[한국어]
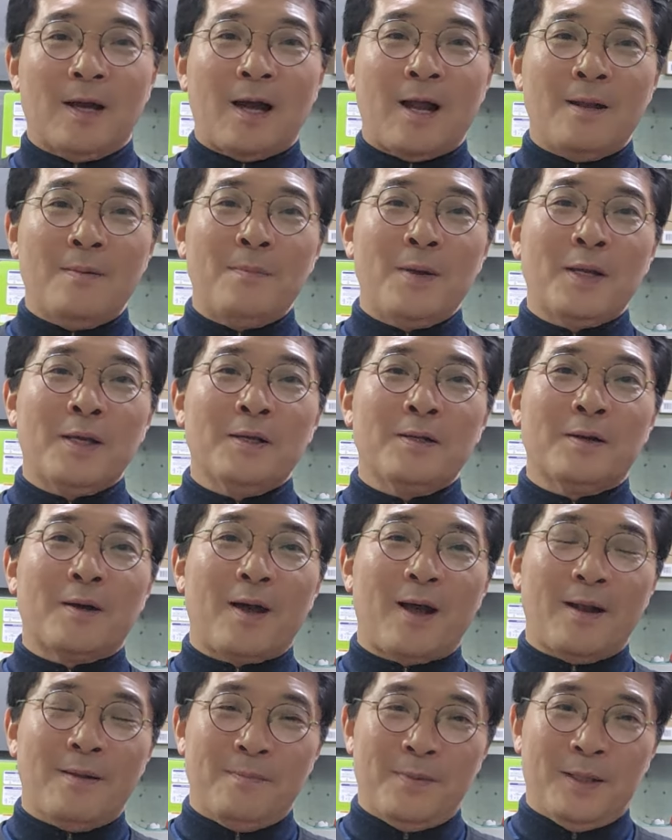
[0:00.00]
알맹이는
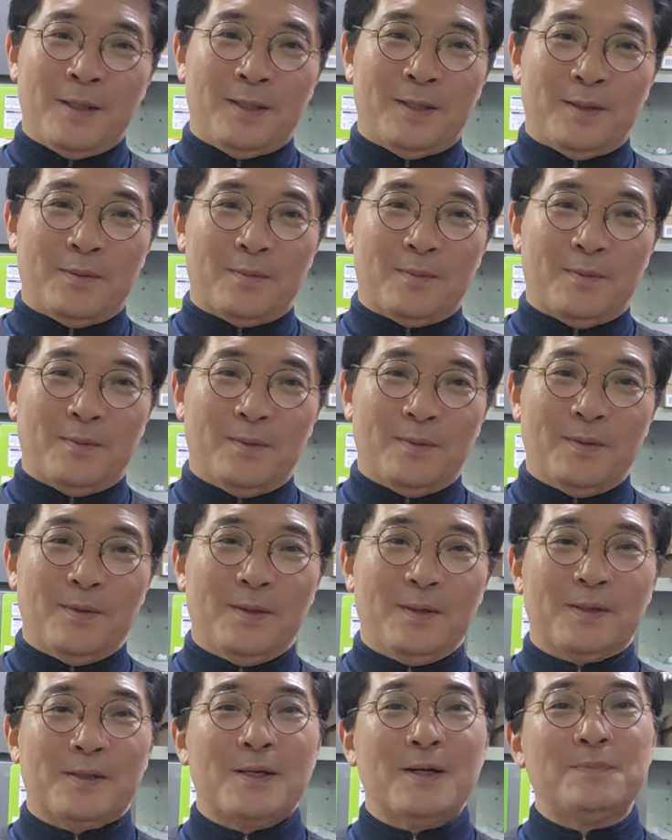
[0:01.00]
알맹이대로
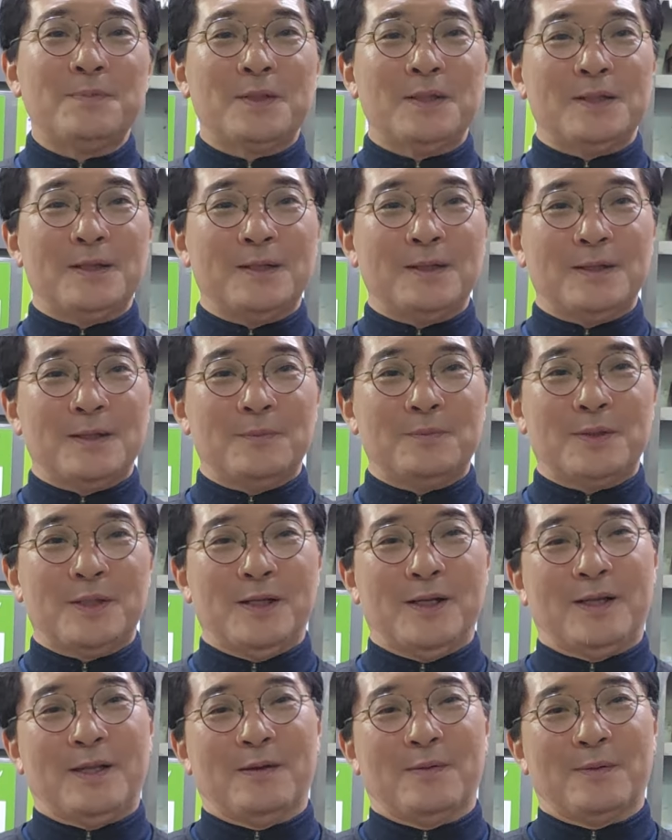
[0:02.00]
껍질은
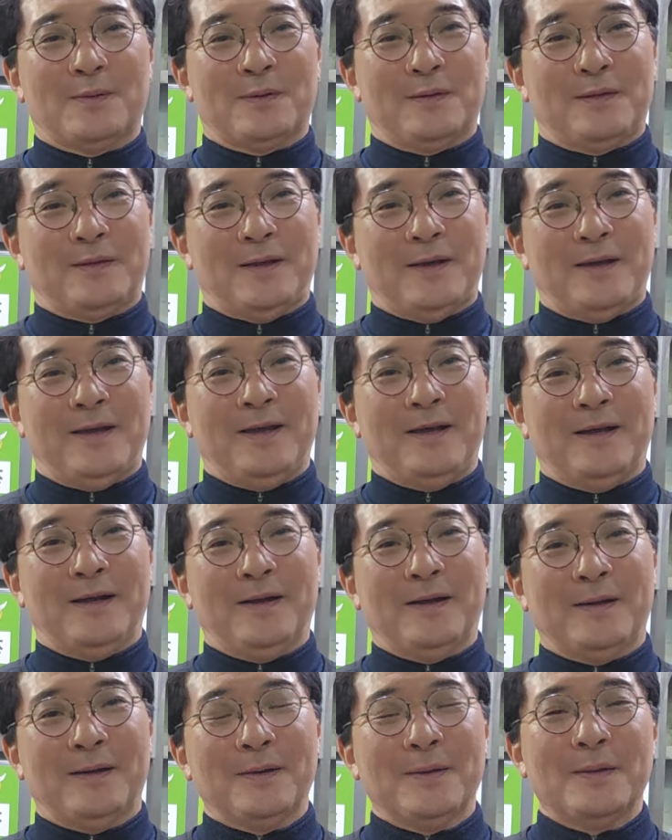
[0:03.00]
껍질대로 다
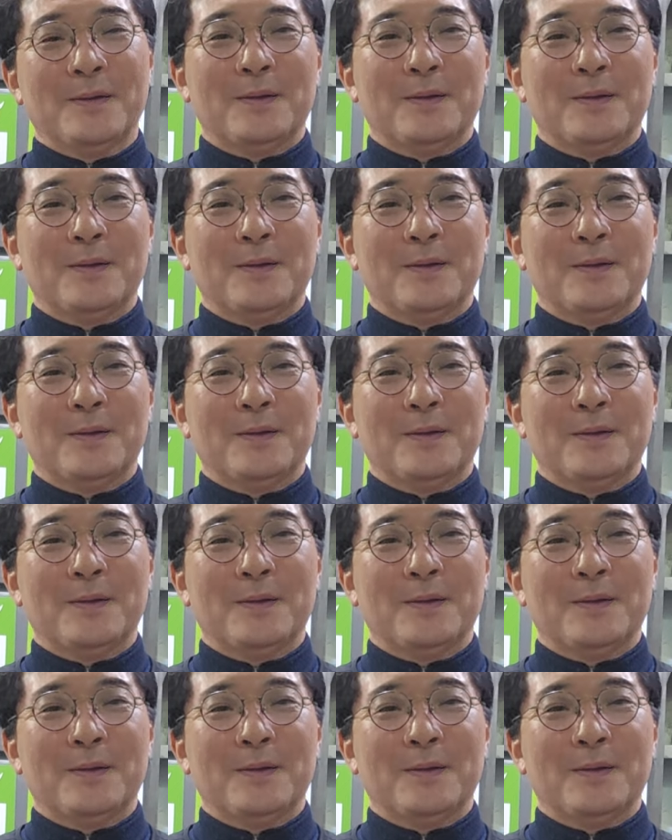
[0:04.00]
해가